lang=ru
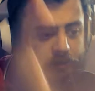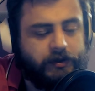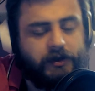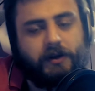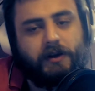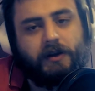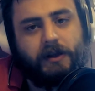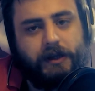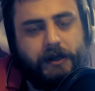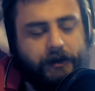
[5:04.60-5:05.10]

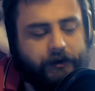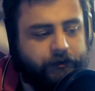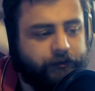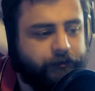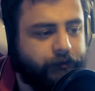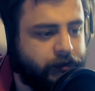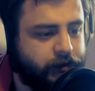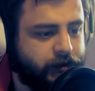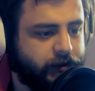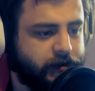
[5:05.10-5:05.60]
я
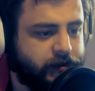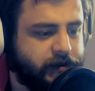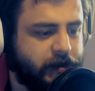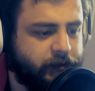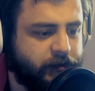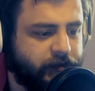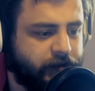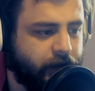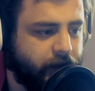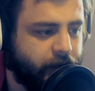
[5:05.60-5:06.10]
выложил
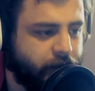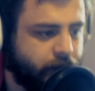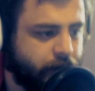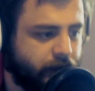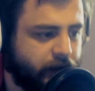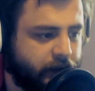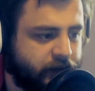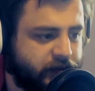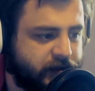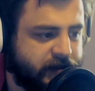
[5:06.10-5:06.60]
запись, так что
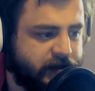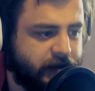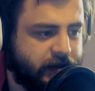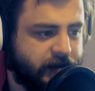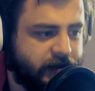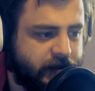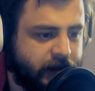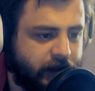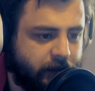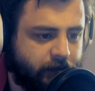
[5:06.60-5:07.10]
на PZR
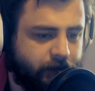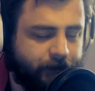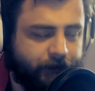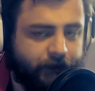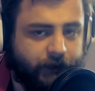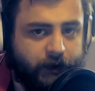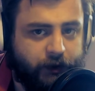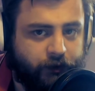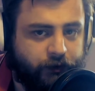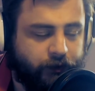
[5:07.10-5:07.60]
стрим
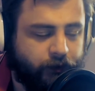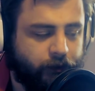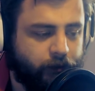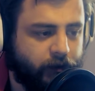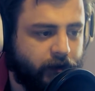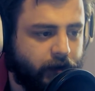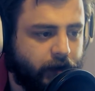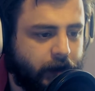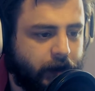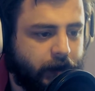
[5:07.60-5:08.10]
на
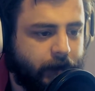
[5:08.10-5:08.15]
YouTube,